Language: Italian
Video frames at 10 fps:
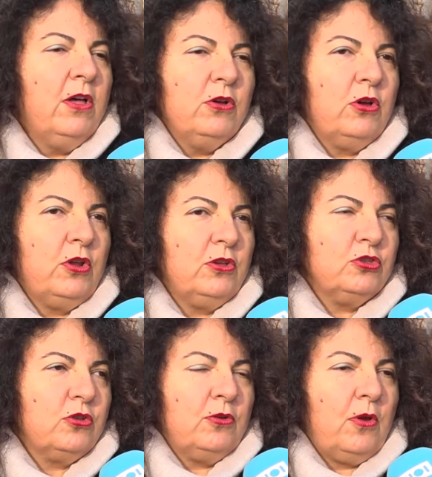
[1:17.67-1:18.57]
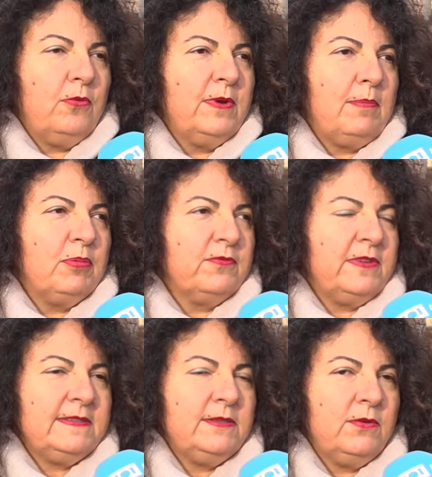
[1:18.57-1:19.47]
conoscono una
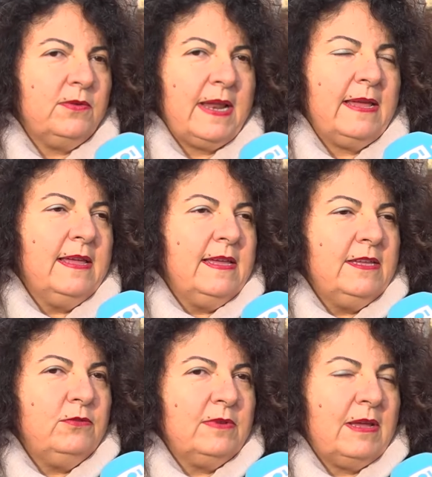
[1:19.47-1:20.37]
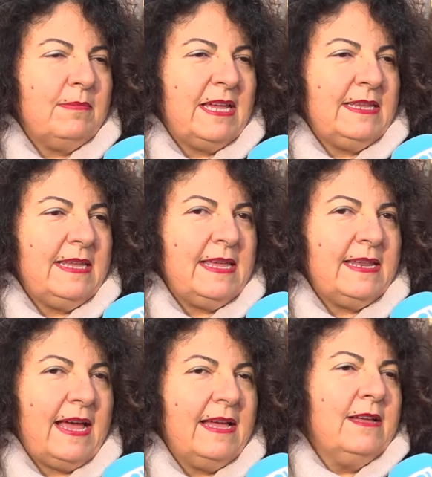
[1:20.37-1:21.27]
professione in una
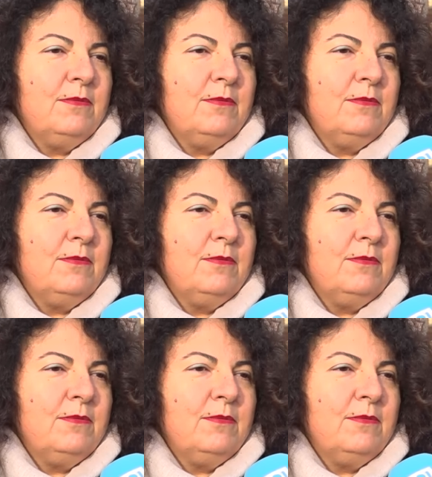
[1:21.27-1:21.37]
maniera